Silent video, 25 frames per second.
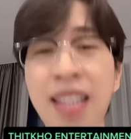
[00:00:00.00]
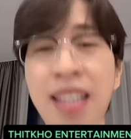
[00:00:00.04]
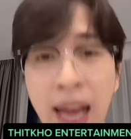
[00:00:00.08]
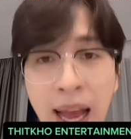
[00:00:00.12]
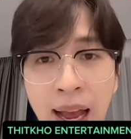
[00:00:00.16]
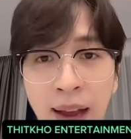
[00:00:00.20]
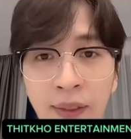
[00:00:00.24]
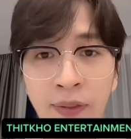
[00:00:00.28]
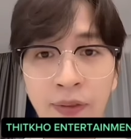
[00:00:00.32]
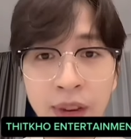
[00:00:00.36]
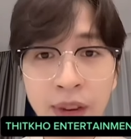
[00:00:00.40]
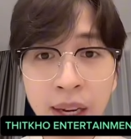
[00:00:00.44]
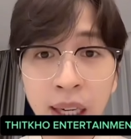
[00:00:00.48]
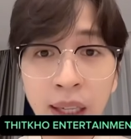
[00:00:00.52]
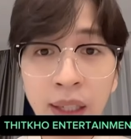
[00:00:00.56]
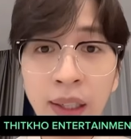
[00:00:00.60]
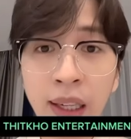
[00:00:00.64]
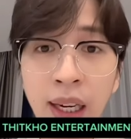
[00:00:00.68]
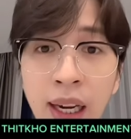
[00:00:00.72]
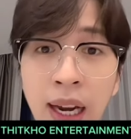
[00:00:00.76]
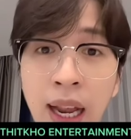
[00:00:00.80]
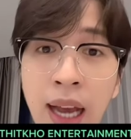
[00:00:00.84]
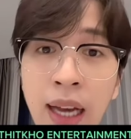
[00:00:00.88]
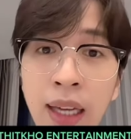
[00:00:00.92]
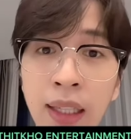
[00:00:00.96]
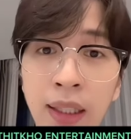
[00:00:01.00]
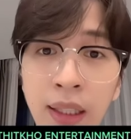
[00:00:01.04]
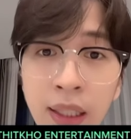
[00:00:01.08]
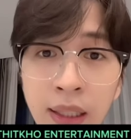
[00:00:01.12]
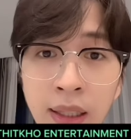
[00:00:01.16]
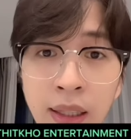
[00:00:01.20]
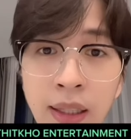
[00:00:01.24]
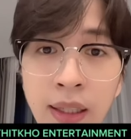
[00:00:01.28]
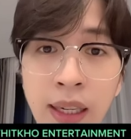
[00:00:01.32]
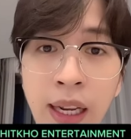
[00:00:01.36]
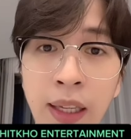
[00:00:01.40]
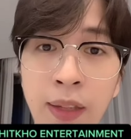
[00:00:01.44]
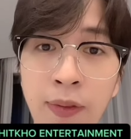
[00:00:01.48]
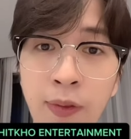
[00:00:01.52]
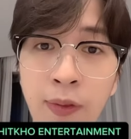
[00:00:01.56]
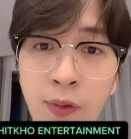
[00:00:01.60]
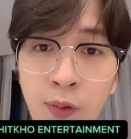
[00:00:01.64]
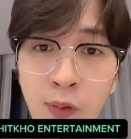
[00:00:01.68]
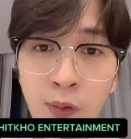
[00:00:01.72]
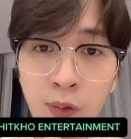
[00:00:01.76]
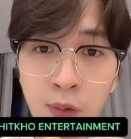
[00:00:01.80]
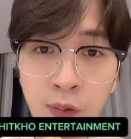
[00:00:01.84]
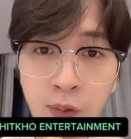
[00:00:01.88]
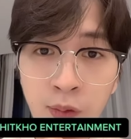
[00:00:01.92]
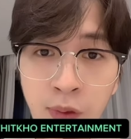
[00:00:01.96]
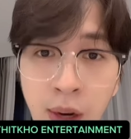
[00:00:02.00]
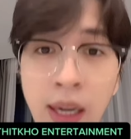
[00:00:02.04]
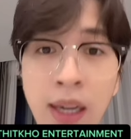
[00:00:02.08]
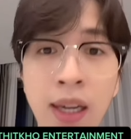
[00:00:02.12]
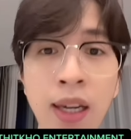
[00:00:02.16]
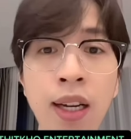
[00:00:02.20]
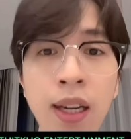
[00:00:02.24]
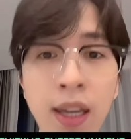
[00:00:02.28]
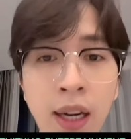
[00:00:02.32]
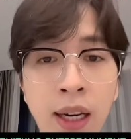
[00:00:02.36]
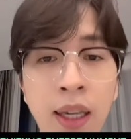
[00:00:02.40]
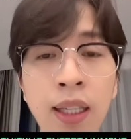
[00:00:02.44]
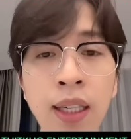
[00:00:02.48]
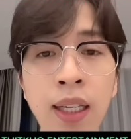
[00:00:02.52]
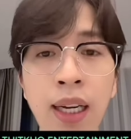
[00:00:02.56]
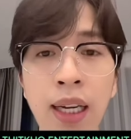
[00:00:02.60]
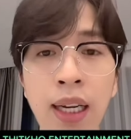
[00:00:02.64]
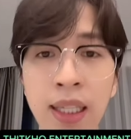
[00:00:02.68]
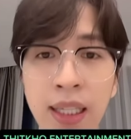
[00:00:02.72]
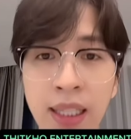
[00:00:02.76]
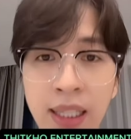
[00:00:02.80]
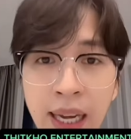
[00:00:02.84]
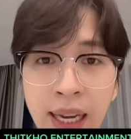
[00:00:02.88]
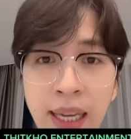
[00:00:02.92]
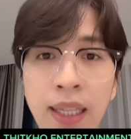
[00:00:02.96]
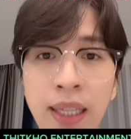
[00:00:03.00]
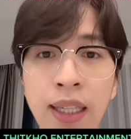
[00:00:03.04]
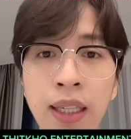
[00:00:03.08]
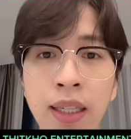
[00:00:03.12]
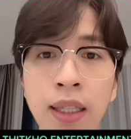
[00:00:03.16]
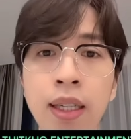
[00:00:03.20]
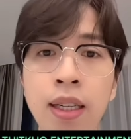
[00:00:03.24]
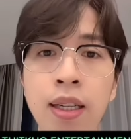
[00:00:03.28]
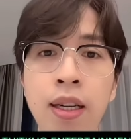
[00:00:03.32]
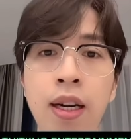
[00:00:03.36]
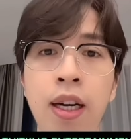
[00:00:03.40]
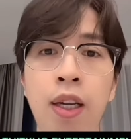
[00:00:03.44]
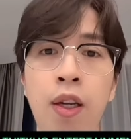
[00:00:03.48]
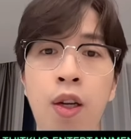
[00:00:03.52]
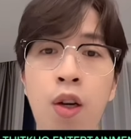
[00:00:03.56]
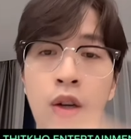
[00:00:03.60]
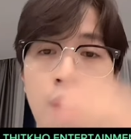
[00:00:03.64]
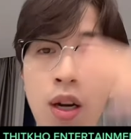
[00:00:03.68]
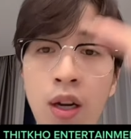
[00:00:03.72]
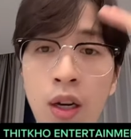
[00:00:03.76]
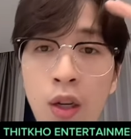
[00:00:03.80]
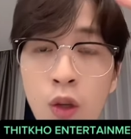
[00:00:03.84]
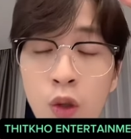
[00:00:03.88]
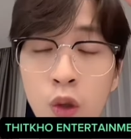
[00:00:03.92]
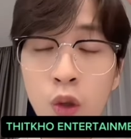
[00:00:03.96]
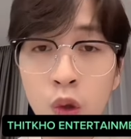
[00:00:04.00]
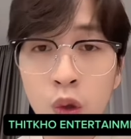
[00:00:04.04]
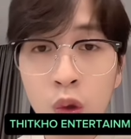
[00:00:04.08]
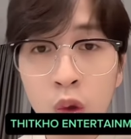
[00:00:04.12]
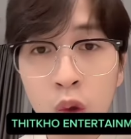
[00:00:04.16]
giảng viên là từ để phần lớn là dạy những người ở